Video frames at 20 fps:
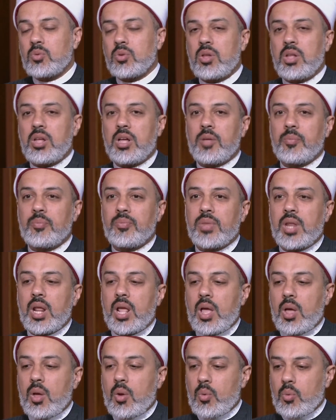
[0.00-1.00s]
الله
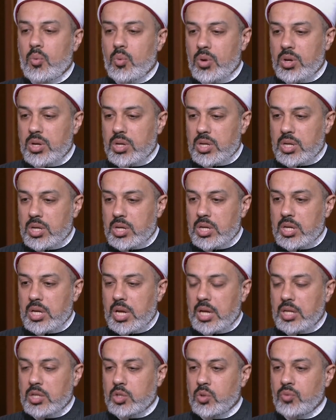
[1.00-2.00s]

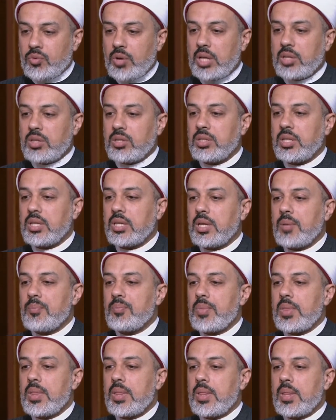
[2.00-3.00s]
ويعني شوفي حضرتك ويعني
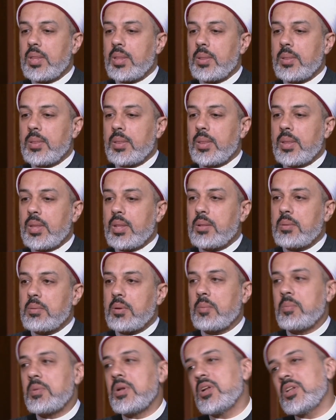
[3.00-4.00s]
ايه مرضية؟
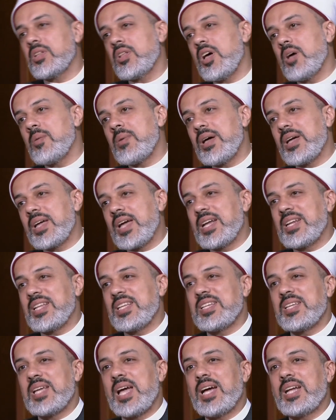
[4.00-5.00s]
ربنا رضاها بقى يعني
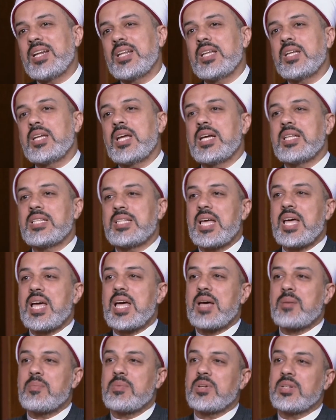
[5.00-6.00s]
الله. يعني
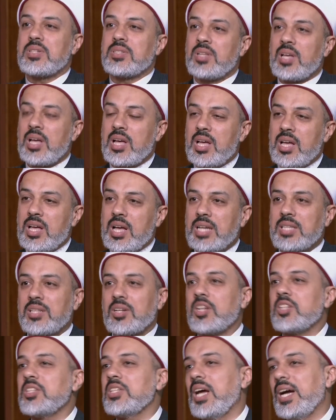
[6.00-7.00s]
جازاها برضاها أنا
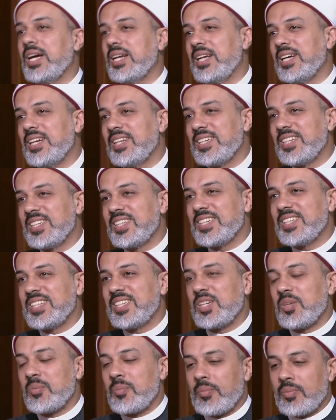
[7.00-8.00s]
راضي عنها
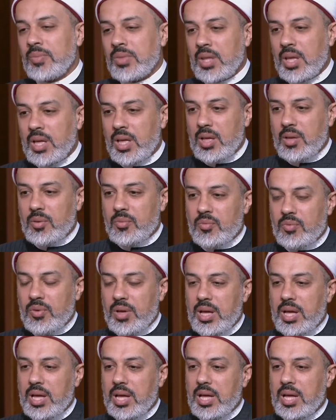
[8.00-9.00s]
الله ف
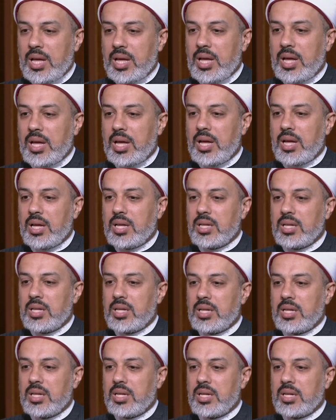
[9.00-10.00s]

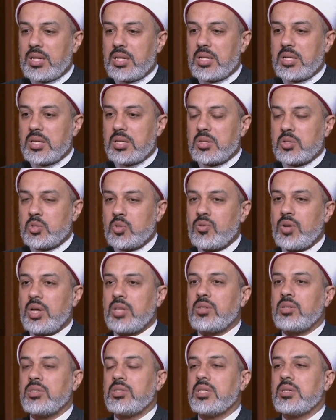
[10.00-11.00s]
آه، شوفي
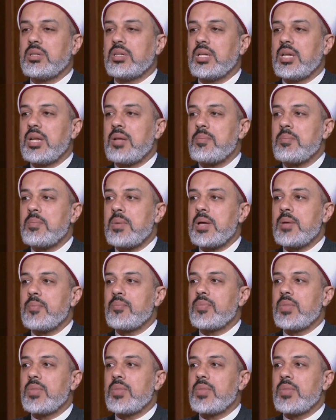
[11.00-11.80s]
حضرتك لما